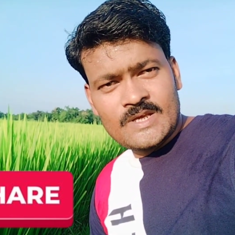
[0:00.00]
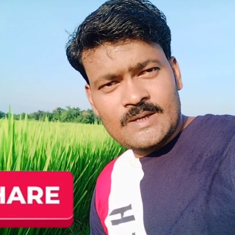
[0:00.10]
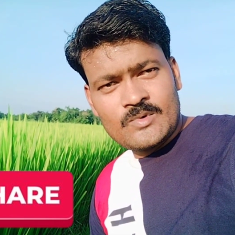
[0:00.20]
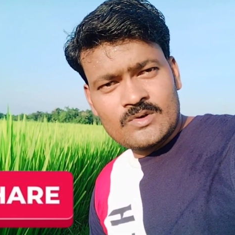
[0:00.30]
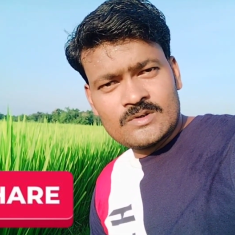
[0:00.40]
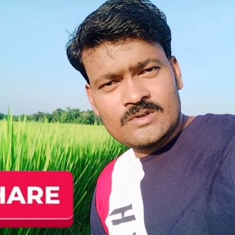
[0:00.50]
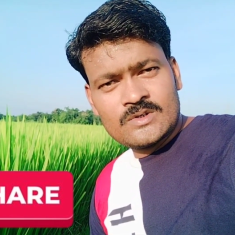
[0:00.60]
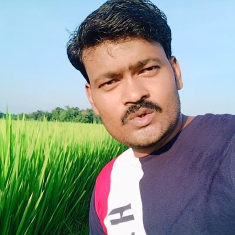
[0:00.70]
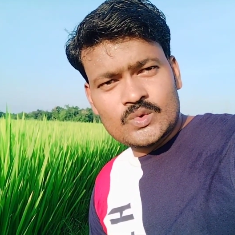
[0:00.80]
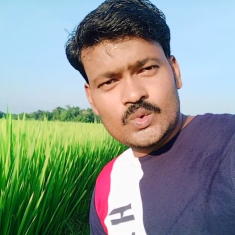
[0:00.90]
এবং
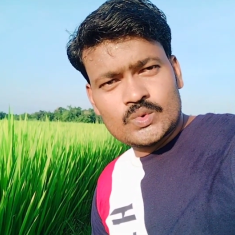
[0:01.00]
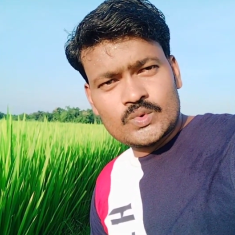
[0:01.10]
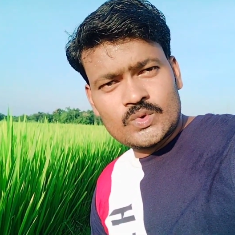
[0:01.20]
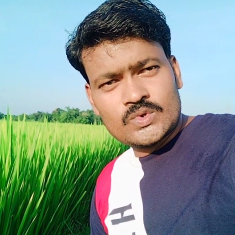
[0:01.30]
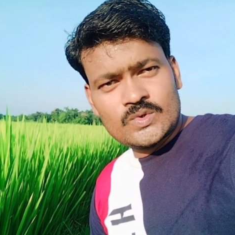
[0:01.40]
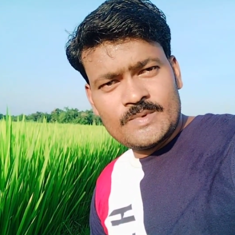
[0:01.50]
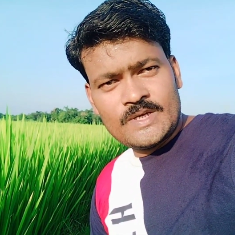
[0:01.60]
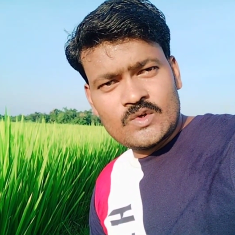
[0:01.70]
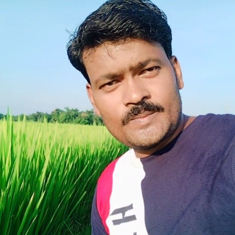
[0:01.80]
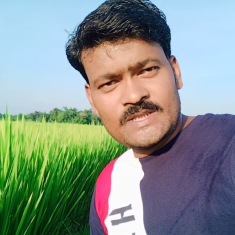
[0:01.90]
নতুন নতুন
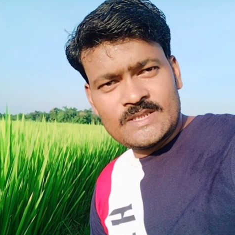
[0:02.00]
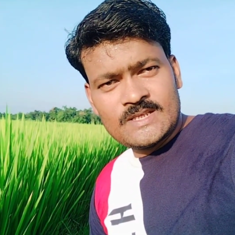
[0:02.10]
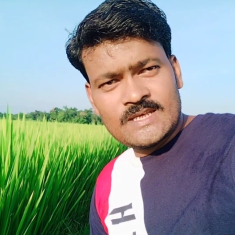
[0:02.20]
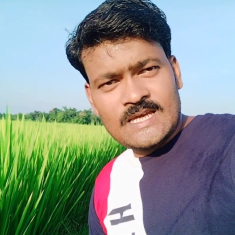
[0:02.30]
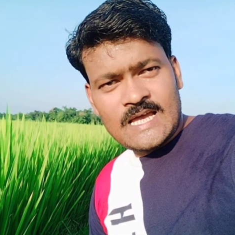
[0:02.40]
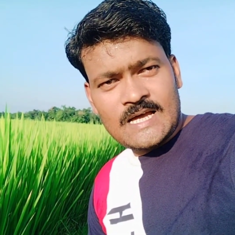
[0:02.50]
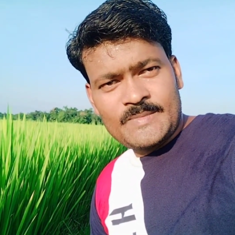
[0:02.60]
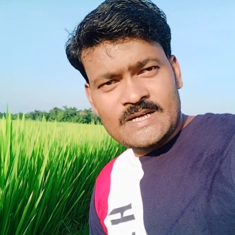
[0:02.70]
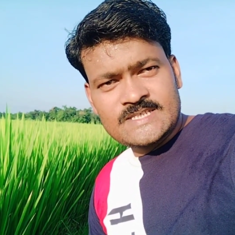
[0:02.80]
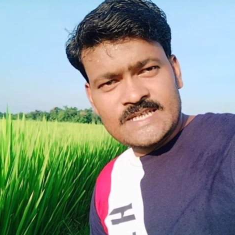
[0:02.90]
ভিডিও পেতে
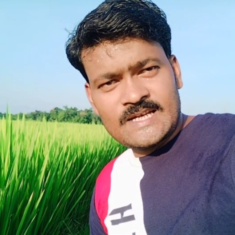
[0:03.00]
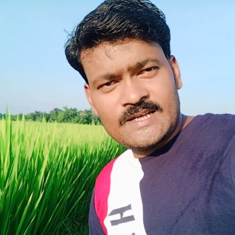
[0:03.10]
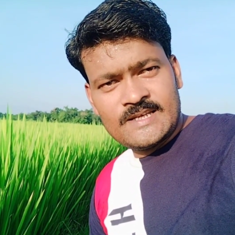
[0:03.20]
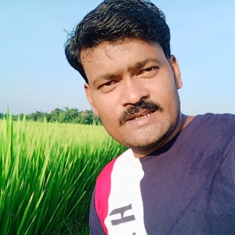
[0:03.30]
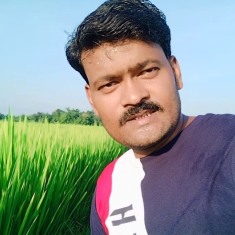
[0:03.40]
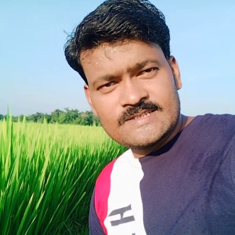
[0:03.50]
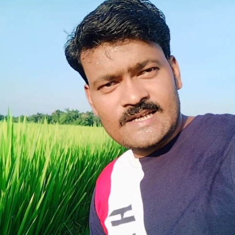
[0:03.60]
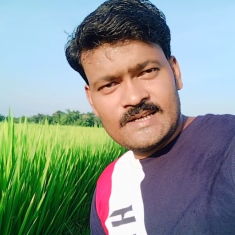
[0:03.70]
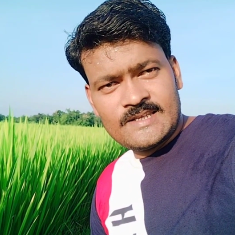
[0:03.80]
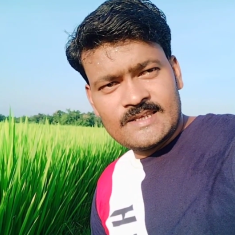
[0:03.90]
আমার চ্যানেল
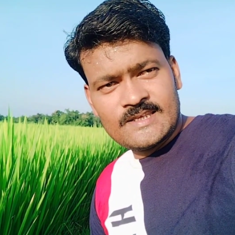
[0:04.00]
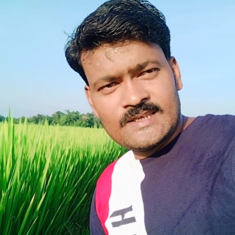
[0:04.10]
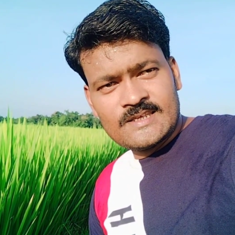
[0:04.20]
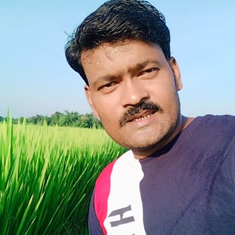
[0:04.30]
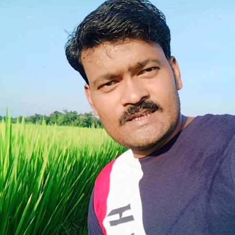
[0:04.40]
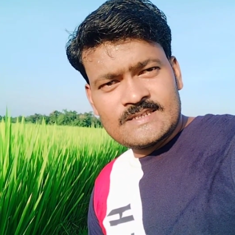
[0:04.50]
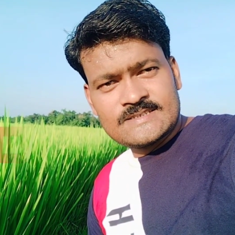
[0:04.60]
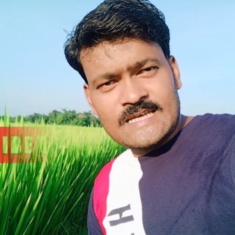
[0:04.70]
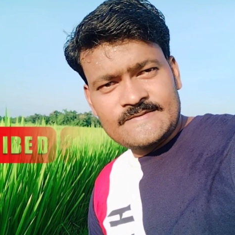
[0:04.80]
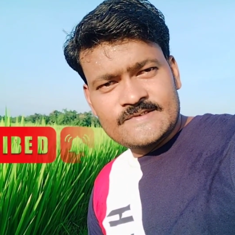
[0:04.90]
চ্যানেলটিকে
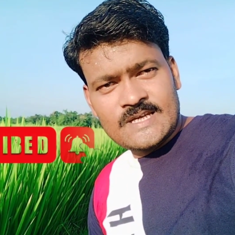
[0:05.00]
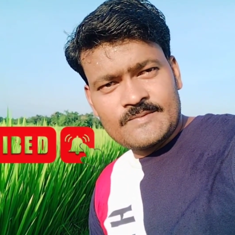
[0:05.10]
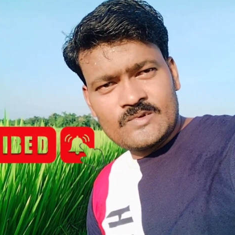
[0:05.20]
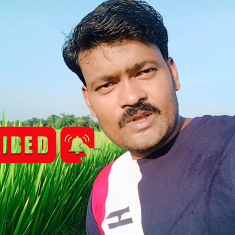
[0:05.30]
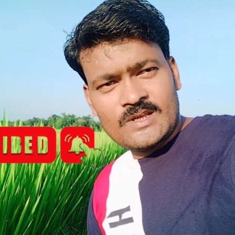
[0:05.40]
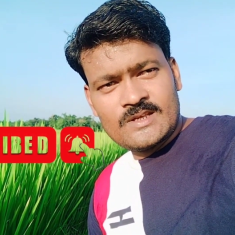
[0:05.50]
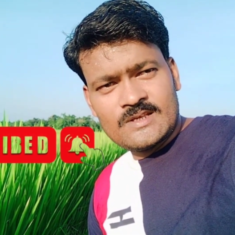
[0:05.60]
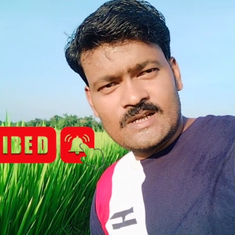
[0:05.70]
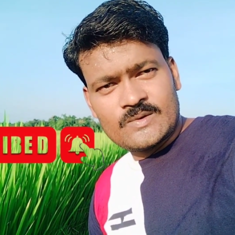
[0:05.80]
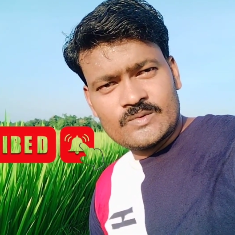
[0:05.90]
সাবস্ক্রাইব করে
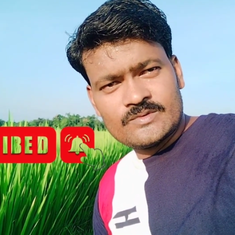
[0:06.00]
রাখুন